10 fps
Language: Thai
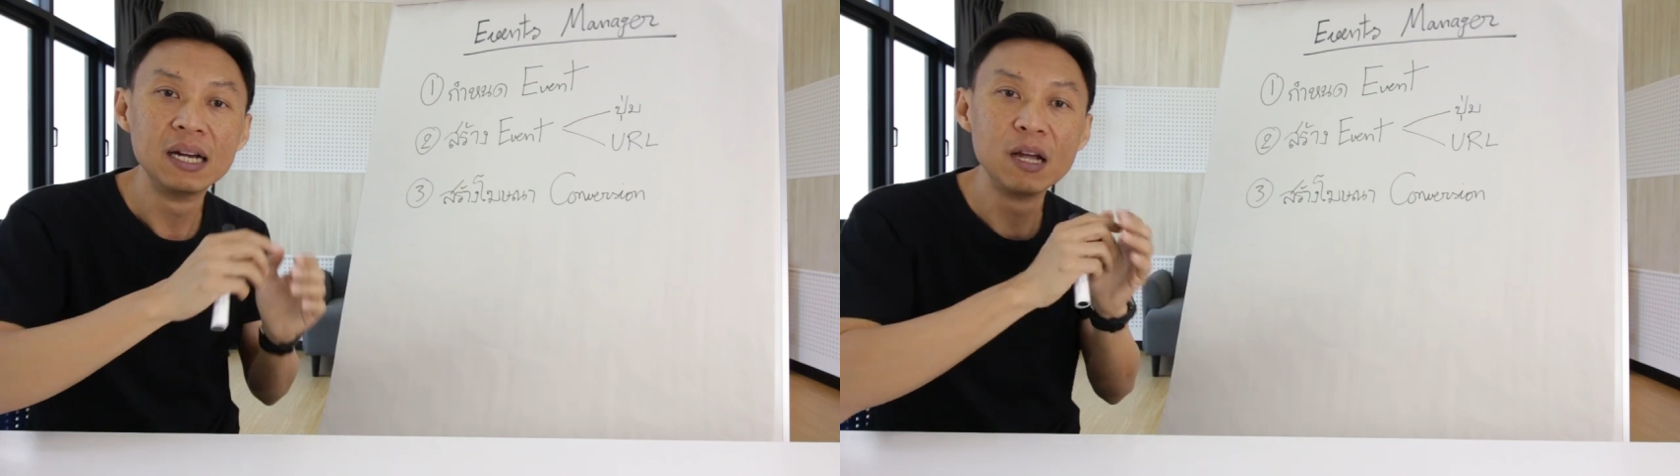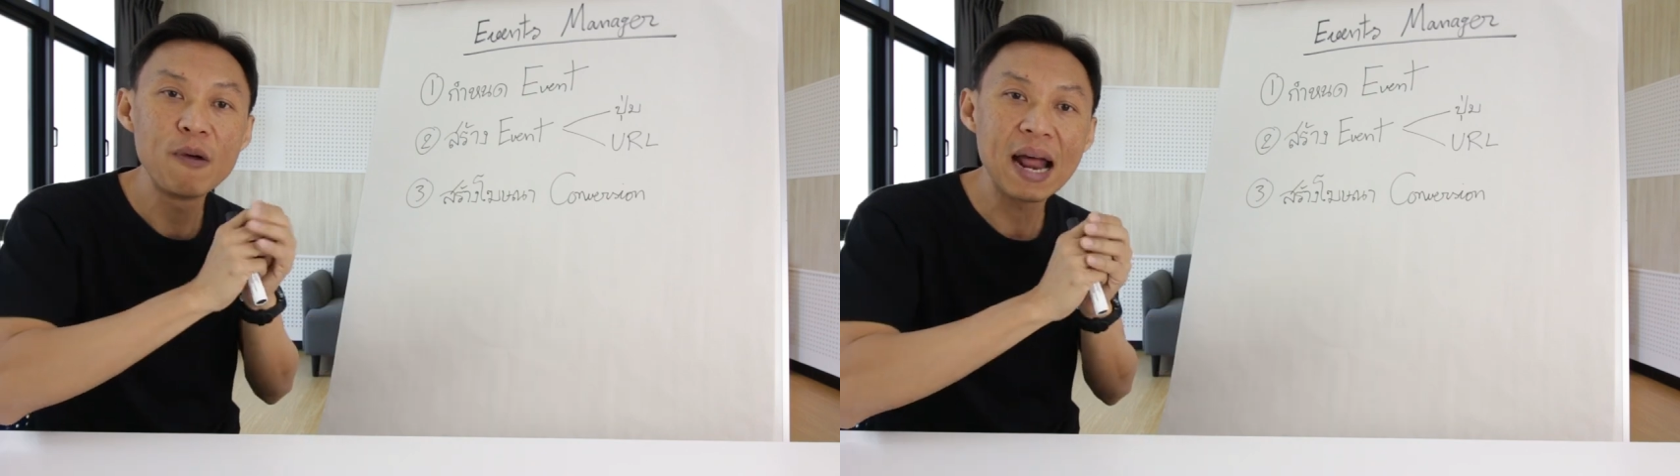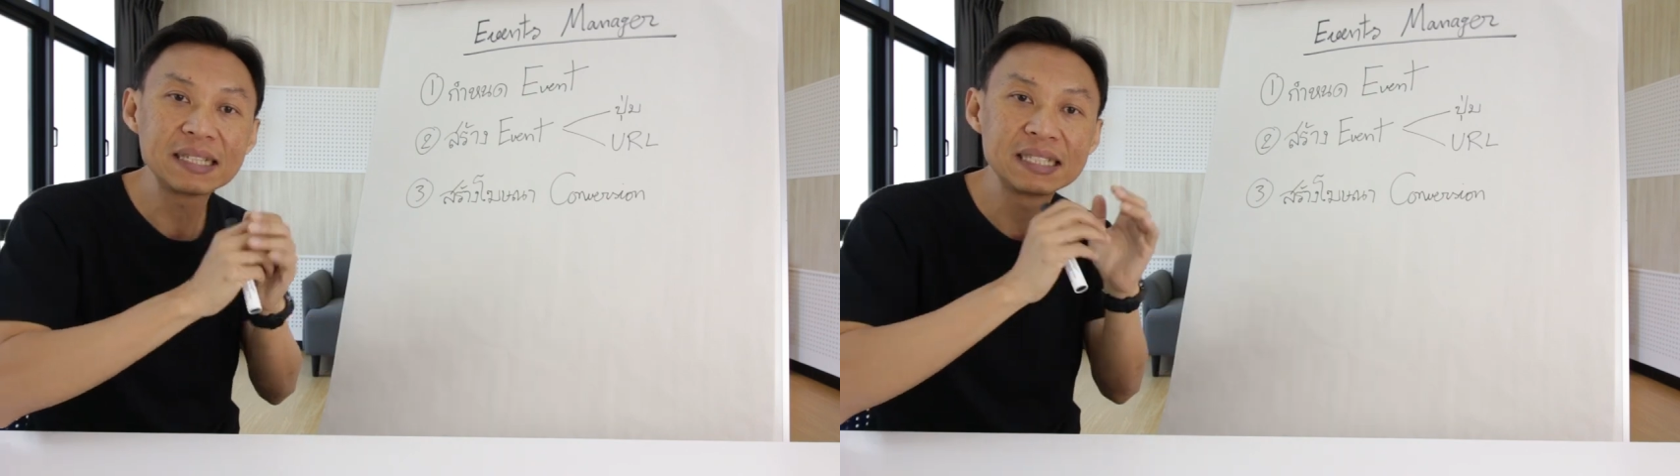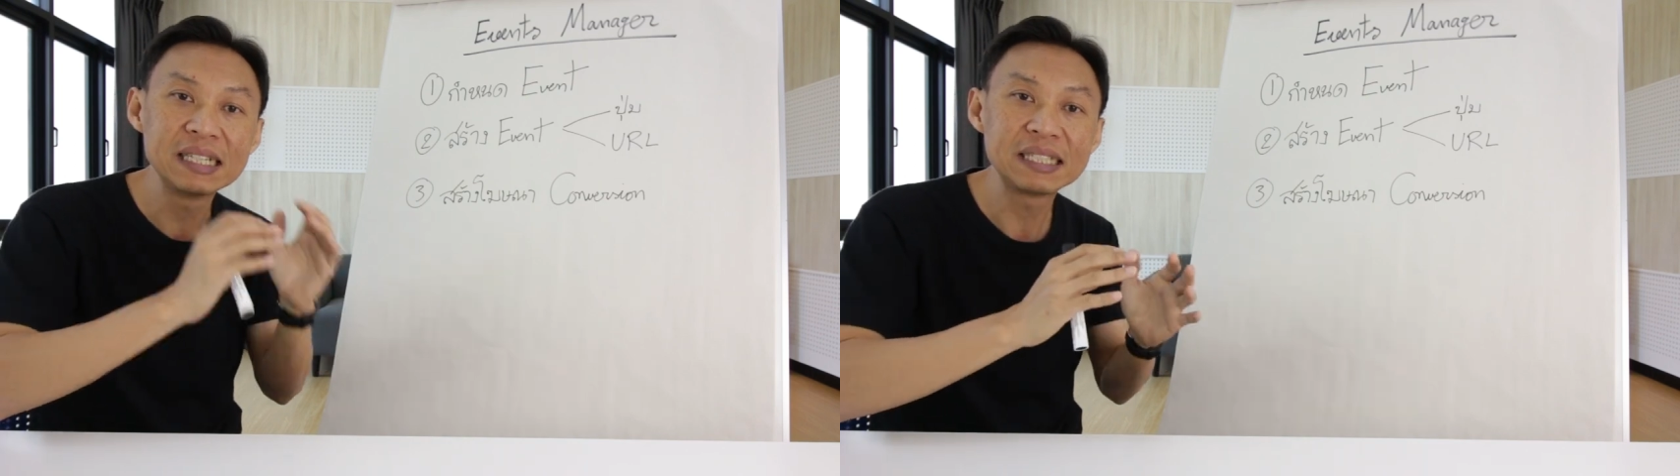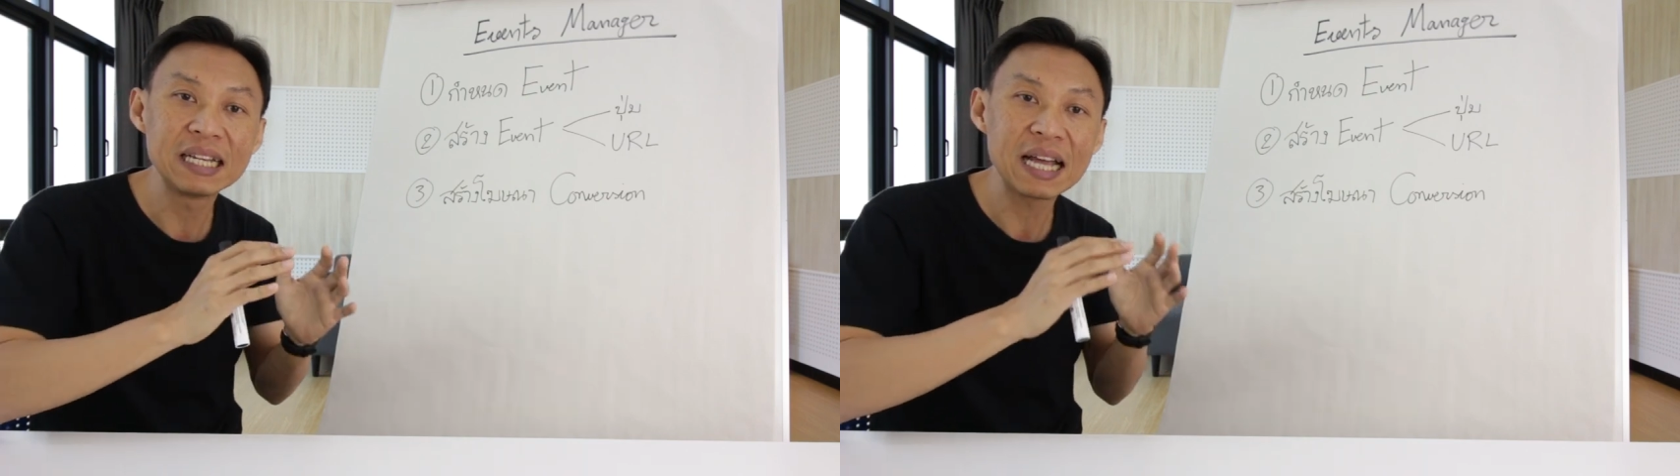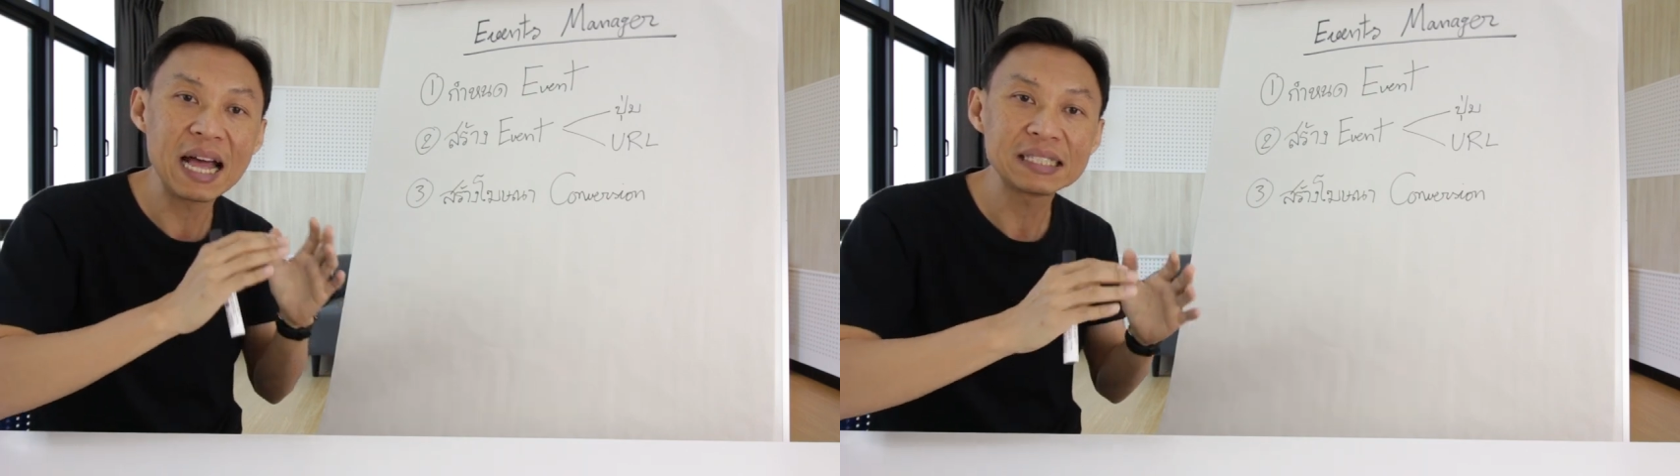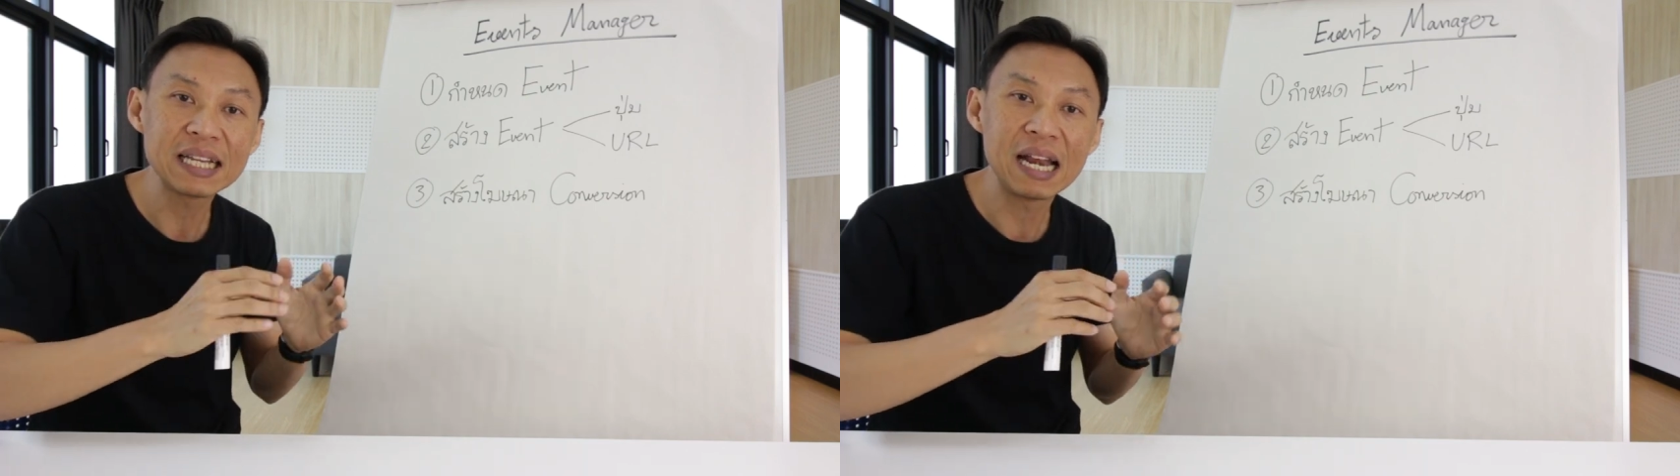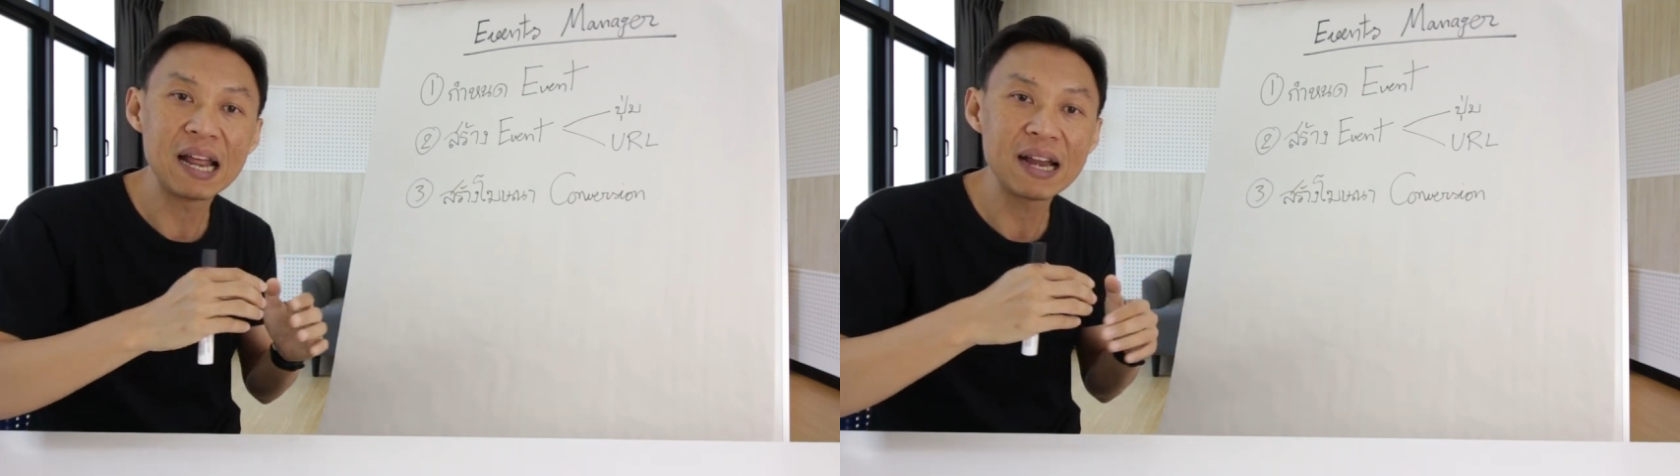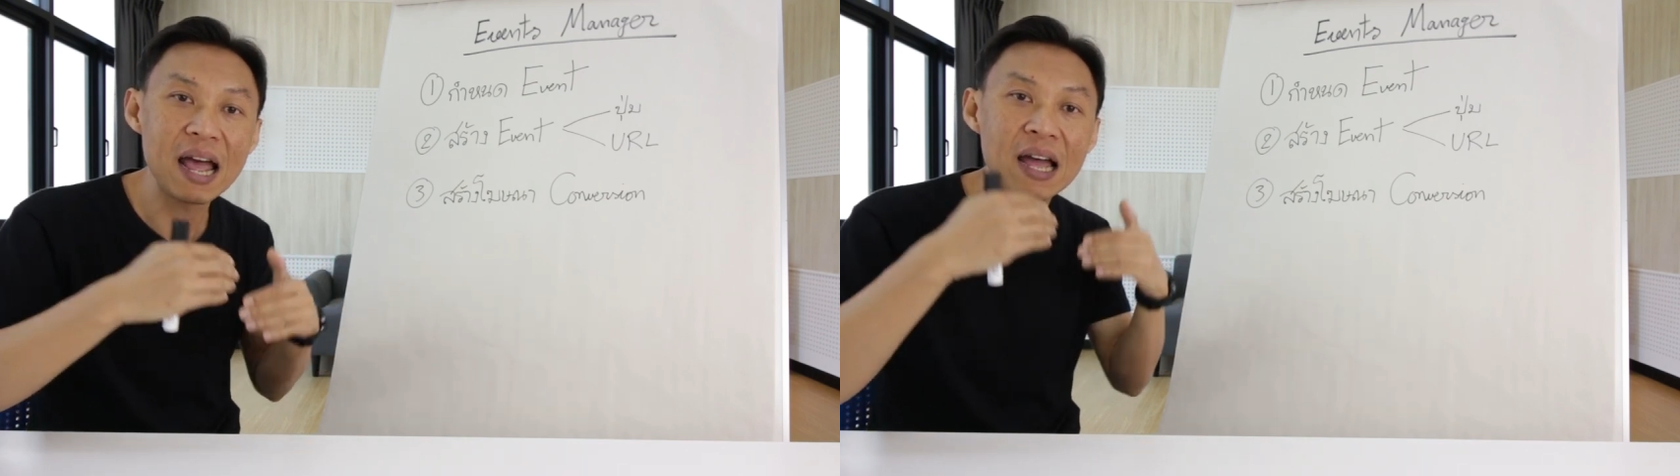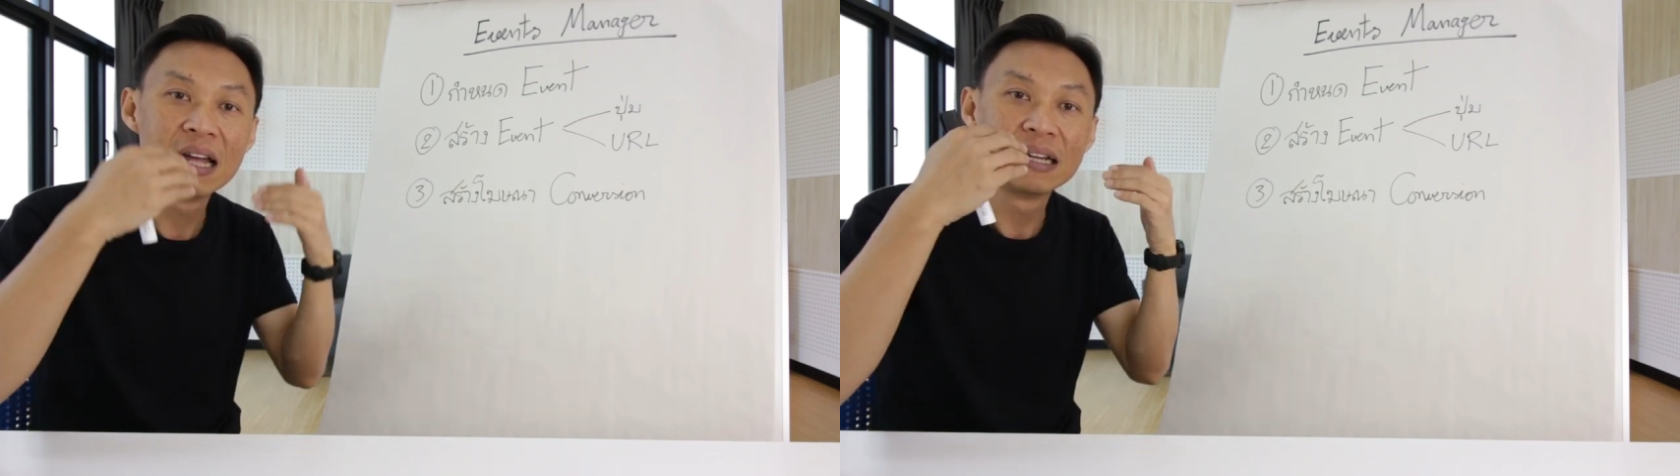หรือเวลาซื้อสินค้าเสร็จแล้วเนี่ย